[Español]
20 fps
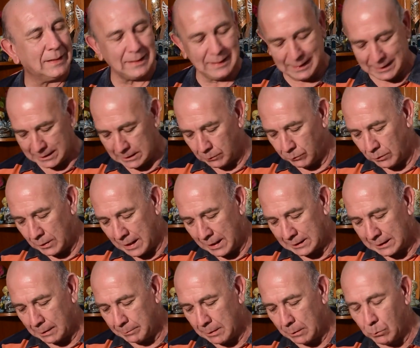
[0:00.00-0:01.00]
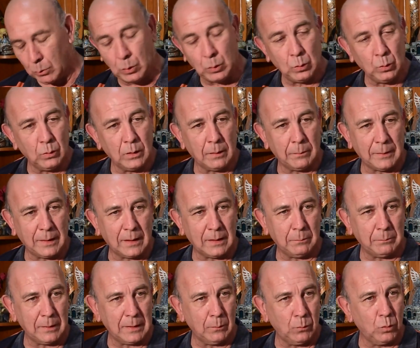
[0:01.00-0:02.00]
Esa fue una etapa muy dura para,
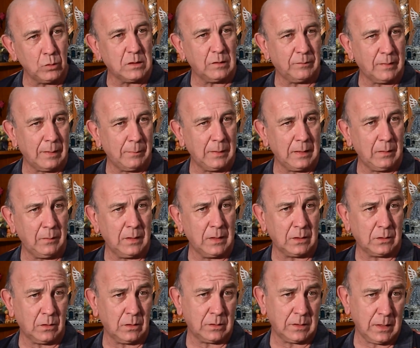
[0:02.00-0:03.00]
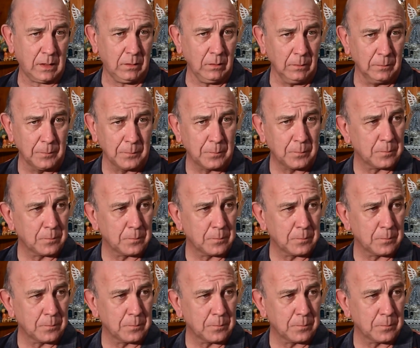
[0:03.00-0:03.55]
para muchas familias de ¿Qué hacen